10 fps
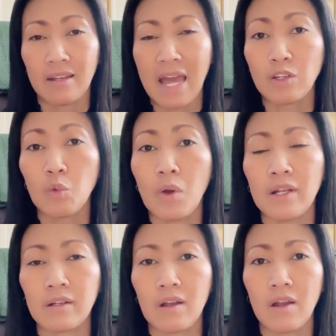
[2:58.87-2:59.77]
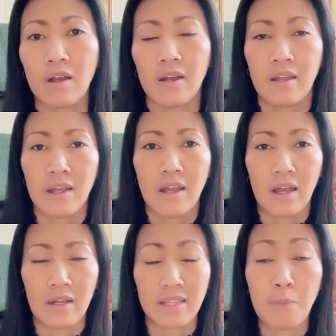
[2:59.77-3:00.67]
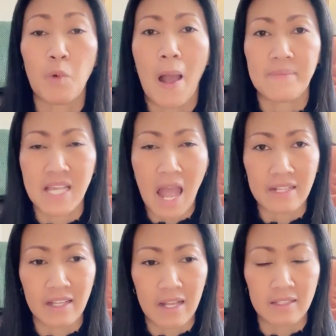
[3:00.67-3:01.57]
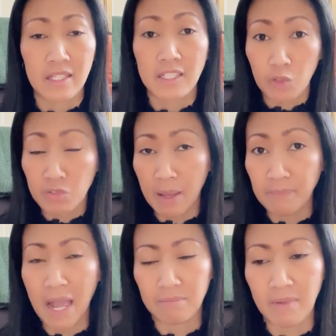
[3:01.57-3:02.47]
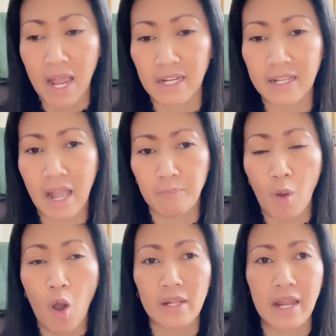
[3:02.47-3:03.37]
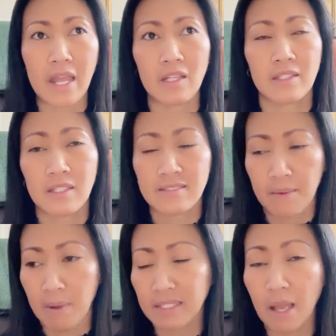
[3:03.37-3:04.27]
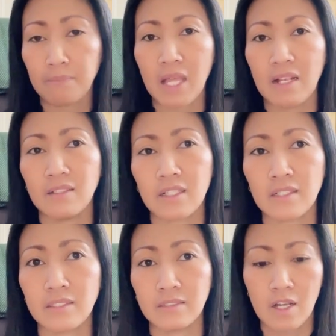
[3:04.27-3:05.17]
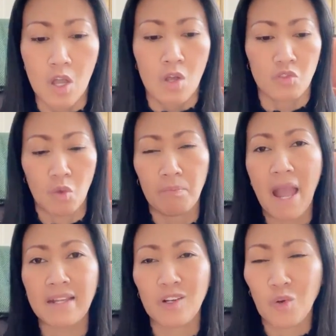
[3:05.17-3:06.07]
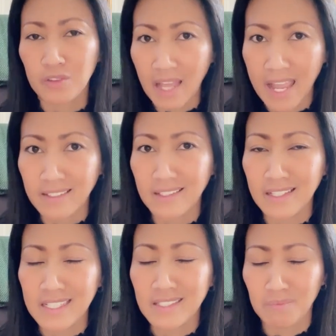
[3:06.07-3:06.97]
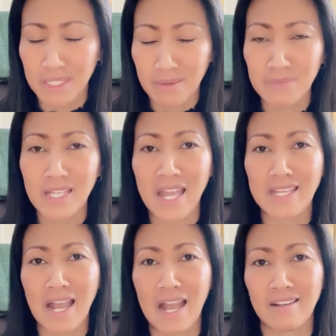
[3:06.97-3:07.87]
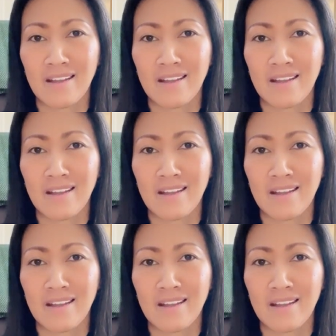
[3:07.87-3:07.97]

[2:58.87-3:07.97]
ร้านนวดแล้วก็ทำความสะอาค่ะ ที่นิวสัมผัสมานะคะ เพราะอะไรที่สามารถทำได้เลยก็คือส่วนมากเนี่ยคนไทยที่นี่จะมีน้ำใจค่ะ